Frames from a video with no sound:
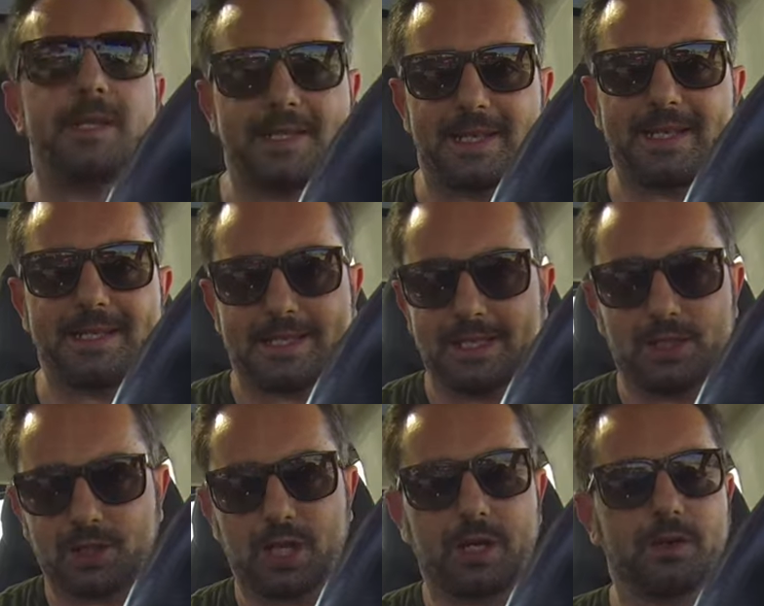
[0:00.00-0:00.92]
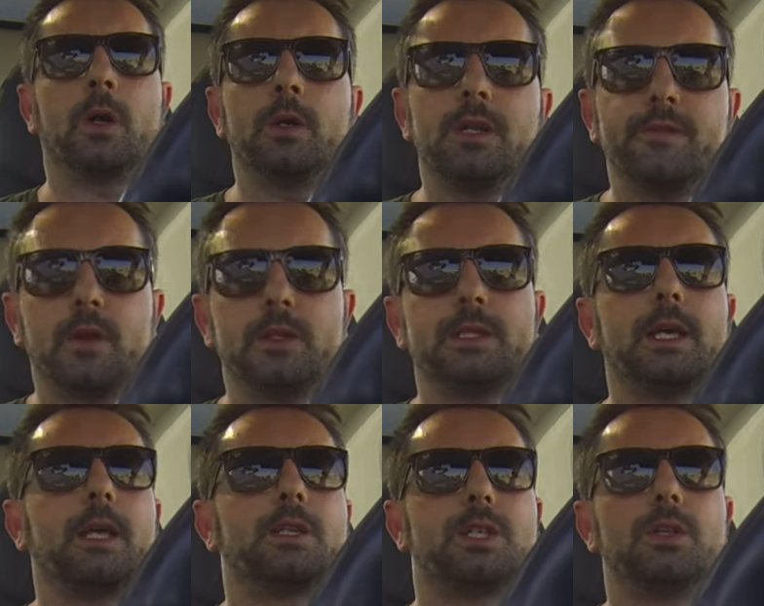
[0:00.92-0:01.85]
essere sincero, ogni volta
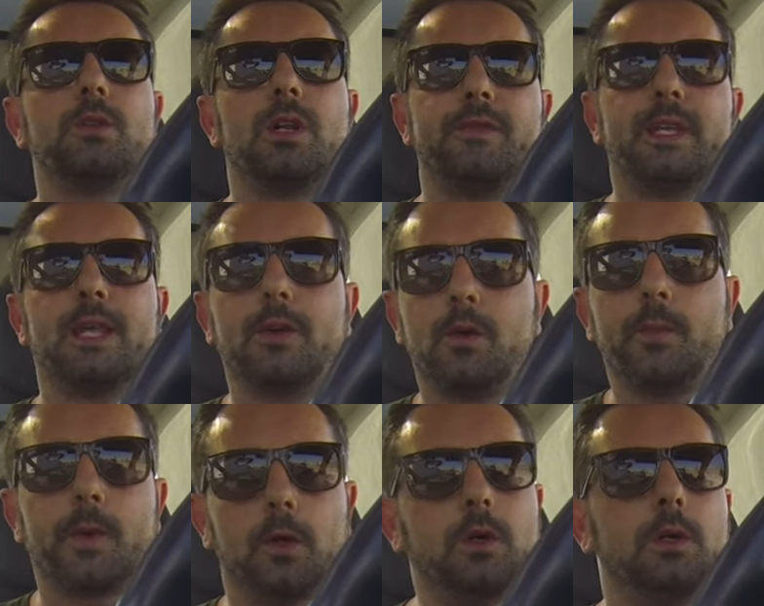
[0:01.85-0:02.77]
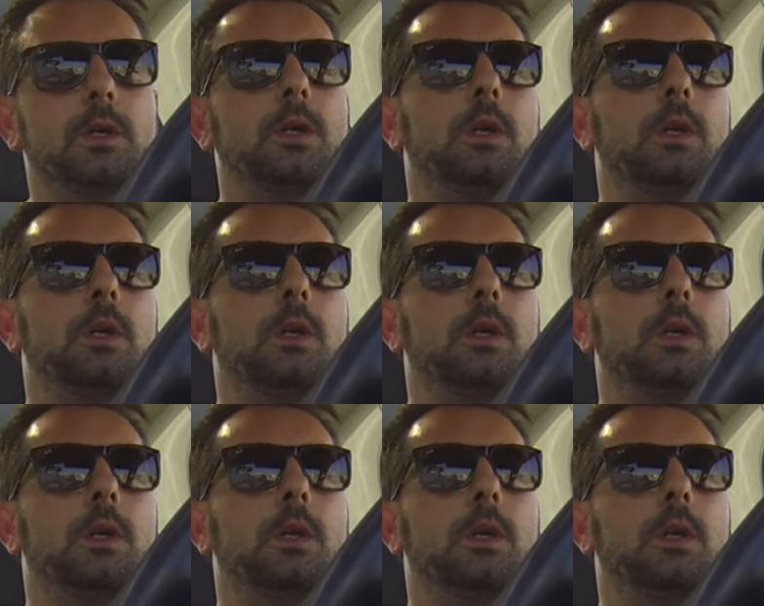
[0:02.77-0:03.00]
che accendo la vecchia GoPro